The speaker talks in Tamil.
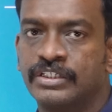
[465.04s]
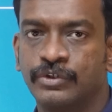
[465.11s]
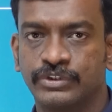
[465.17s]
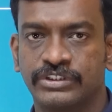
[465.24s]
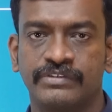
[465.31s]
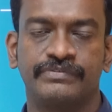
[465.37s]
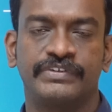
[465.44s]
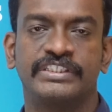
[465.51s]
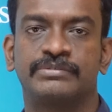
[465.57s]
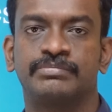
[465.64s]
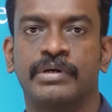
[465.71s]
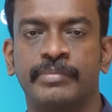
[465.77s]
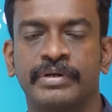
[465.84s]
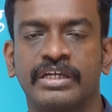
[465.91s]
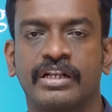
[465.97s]
டியூஷன் ஃபீஸ்
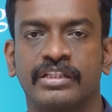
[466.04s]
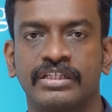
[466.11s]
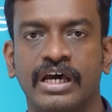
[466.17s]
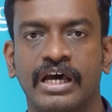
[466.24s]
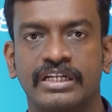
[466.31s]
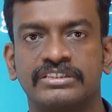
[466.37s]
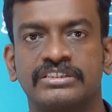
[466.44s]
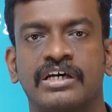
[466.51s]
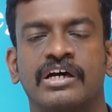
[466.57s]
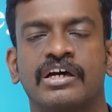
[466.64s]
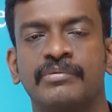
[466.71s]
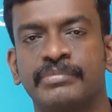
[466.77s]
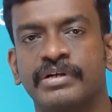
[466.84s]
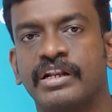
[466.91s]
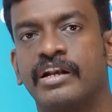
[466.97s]
அப்படிங்கிறது
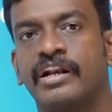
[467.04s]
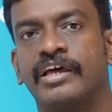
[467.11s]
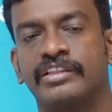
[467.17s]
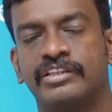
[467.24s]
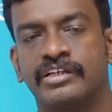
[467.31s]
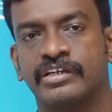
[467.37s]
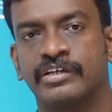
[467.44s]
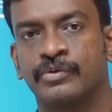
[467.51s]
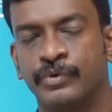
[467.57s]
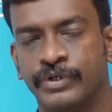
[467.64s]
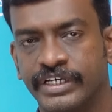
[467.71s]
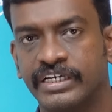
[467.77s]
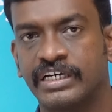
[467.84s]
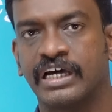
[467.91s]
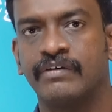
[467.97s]
அரசாங்கம்
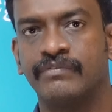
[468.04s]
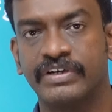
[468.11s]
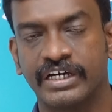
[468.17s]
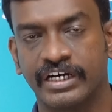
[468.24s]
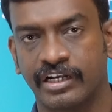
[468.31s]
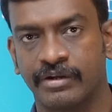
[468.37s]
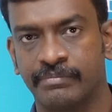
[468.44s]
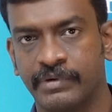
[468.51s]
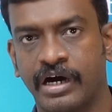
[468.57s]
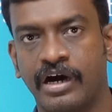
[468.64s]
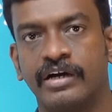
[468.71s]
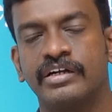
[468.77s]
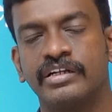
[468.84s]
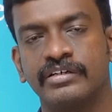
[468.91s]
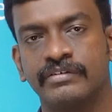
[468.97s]
நிர்ணயித்திருக்கக்கூடிய கல்வி கட்டணம்
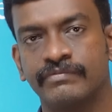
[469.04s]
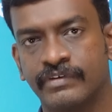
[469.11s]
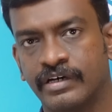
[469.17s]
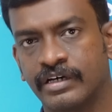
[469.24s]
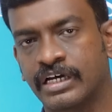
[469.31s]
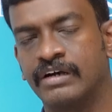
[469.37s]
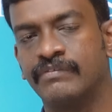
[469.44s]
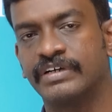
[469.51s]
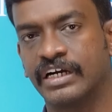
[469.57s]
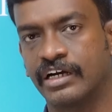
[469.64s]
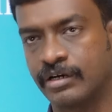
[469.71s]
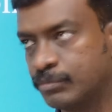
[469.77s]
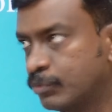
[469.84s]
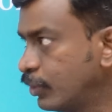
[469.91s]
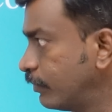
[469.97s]
ஆண்டு கல்வி
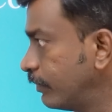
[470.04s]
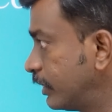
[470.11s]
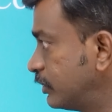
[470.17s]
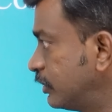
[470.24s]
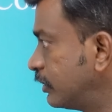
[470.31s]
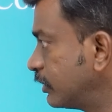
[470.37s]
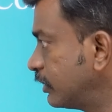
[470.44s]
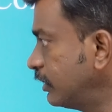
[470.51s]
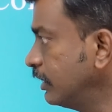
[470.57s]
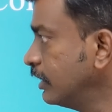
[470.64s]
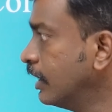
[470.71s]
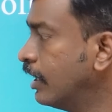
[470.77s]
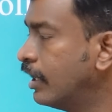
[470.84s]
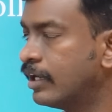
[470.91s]
கட்டணம் ஒரு வருஷத்துக்கு